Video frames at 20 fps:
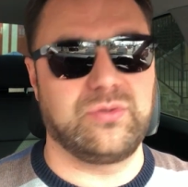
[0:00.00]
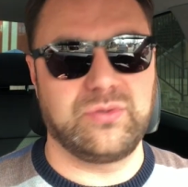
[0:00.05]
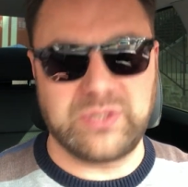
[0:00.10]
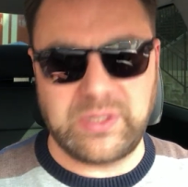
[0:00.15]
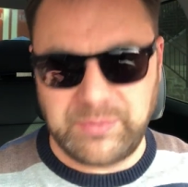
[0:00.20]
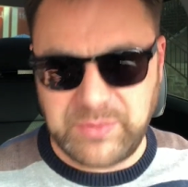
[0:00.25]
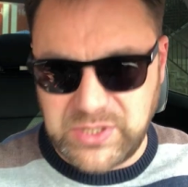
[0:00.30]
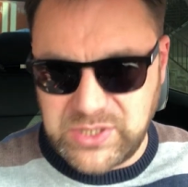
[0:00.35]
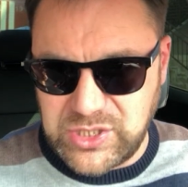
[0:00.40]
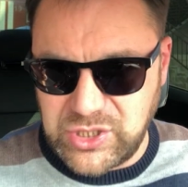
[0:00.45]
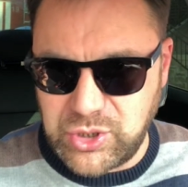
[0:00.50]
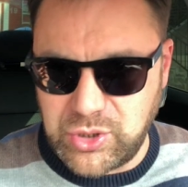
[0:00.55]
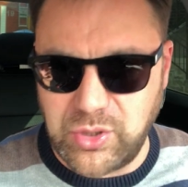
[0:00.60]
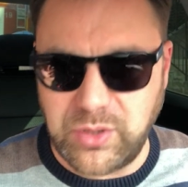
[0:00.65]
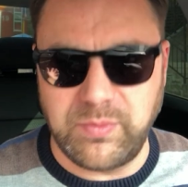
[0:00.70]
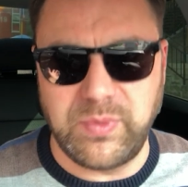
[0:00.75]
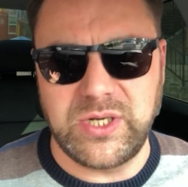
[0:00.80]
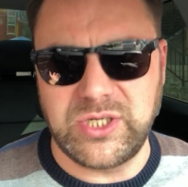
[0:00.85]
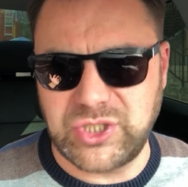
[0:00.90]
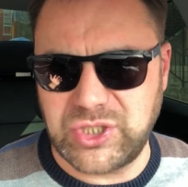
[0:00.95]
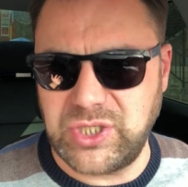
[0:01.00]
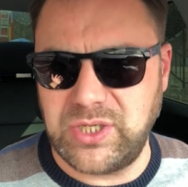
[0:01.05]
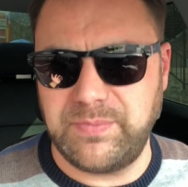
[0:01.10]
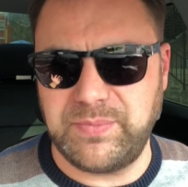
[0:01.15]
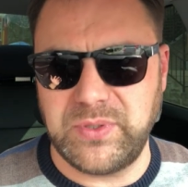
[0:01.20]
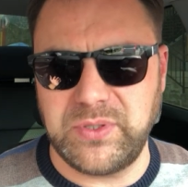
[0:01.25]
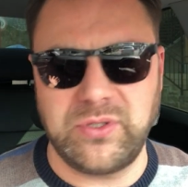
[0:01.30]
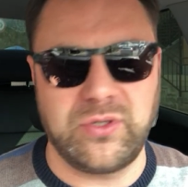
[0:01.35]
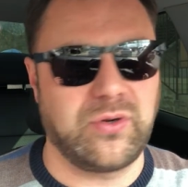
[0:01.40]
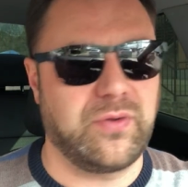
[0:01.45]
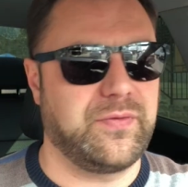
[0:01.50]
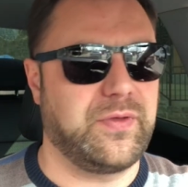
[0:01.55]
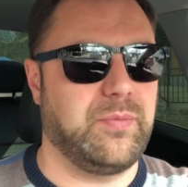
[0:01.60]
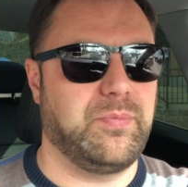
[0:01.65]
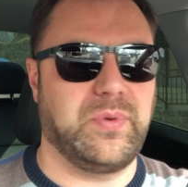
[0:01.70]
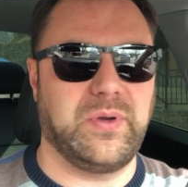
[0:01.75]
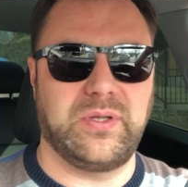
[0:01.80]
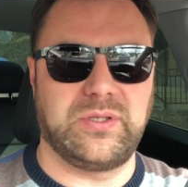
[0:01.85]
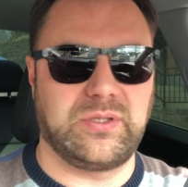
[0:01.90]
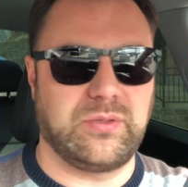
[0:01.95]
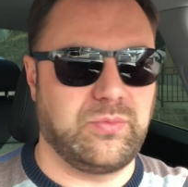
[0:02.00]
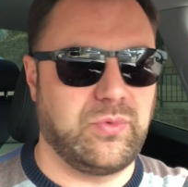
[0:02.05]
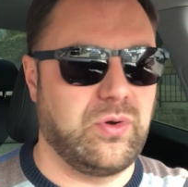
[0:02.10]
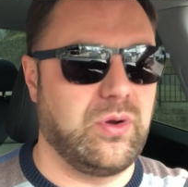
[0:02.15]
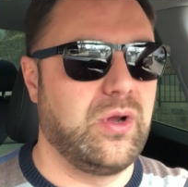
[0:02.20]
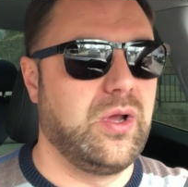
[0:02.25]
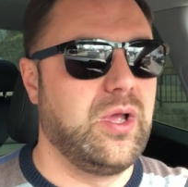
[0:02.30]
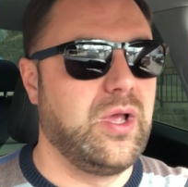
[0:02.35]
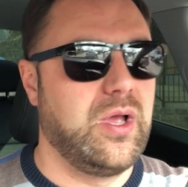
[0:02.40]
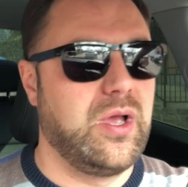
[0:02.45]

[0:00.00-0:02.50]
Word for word: Но ну, там есть еще и большие планировки, поэтому